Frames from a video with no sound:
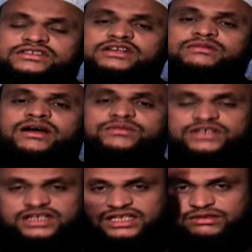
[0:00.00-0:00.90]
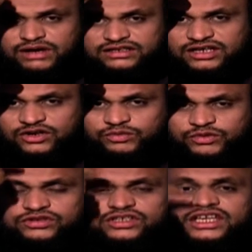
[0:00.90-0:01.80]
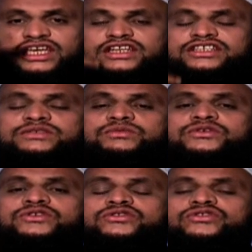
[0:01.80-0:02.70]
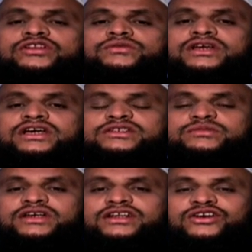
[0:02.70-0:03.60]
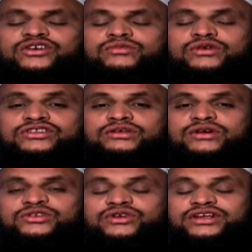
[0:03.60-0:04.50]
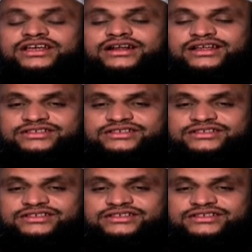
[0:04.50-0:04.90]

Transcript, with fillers: জিলবাবটা কি মাথার উপর থেকে নিচ পর্যন্ত নেমে আসবে এরকম মতামত অনেকের